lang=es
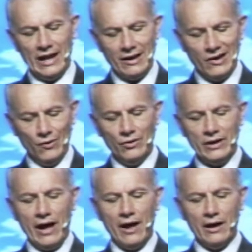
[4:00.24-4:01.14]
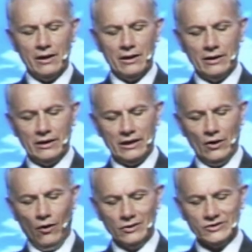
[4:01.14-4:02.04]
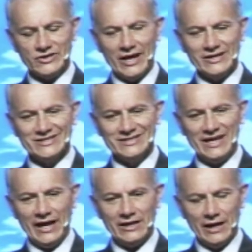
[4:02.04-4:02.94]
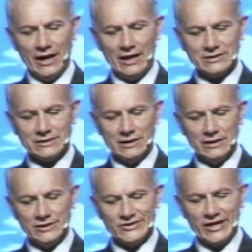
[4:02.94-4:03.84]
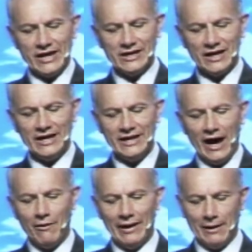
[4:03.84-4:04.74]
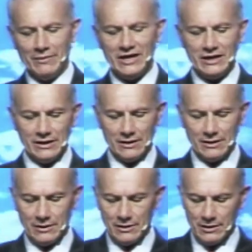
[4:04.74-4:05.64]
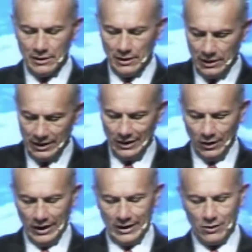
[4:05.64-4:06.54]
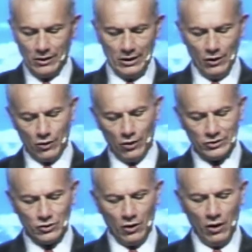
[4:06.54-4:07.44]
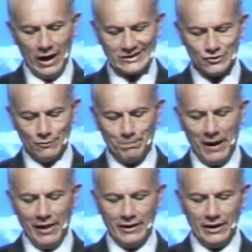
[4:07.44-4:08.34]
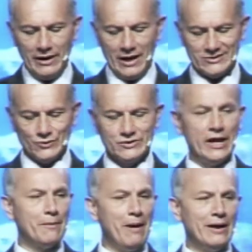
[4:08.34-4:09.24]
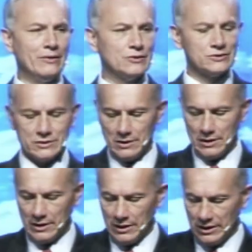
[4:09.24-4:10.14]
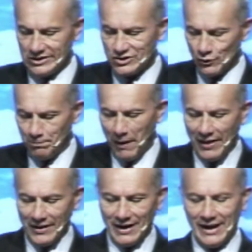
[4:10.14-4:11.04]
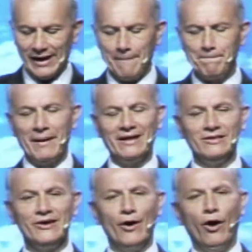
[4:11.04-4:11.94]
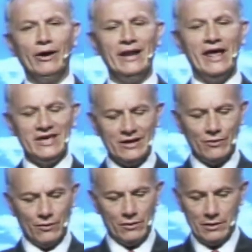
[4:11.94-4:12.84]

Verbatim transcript: la luna y once estrellas se inclinaban a mí. Y lo, y lo contó a su padre y a sus hermanos, y su padre le reprendió y le dijo,